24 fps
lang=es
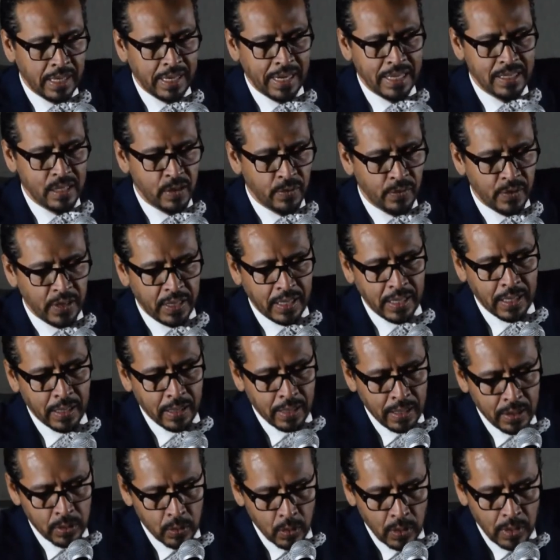
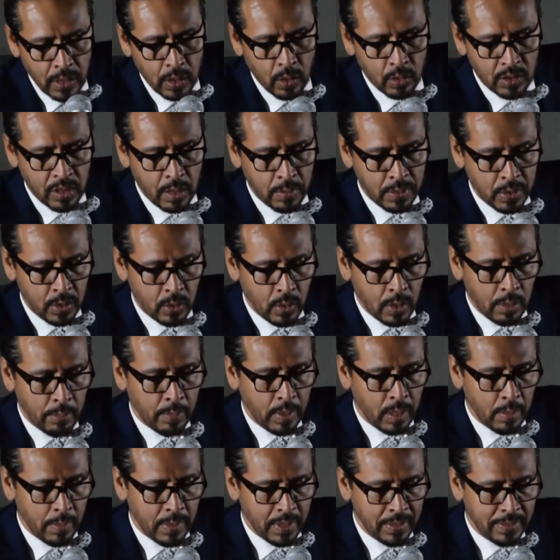clasifican, eso ya los ha visto
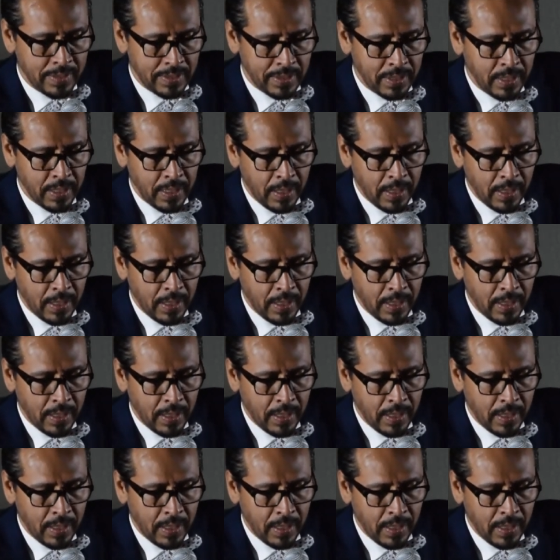ampliamente.